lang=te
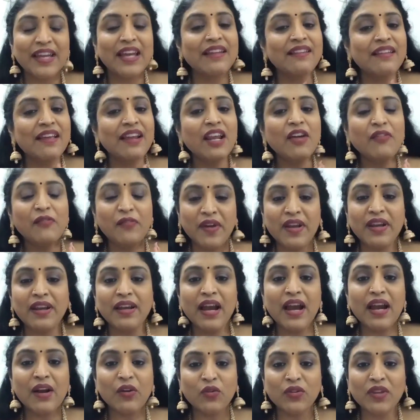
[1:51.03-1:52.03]
ఏదైనా
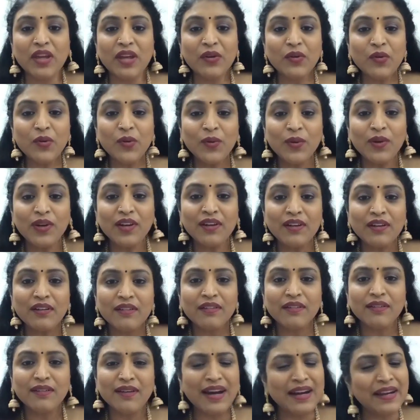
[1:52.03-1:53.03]
ఫేర్గా అడుగుతాను
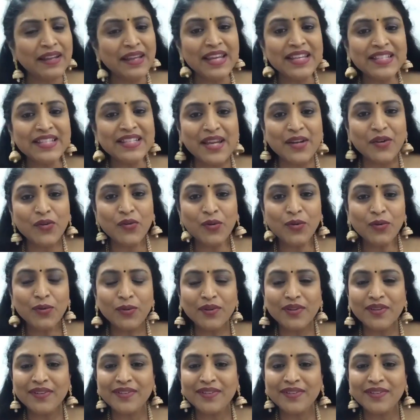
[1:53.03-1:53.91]
అడిగేశాను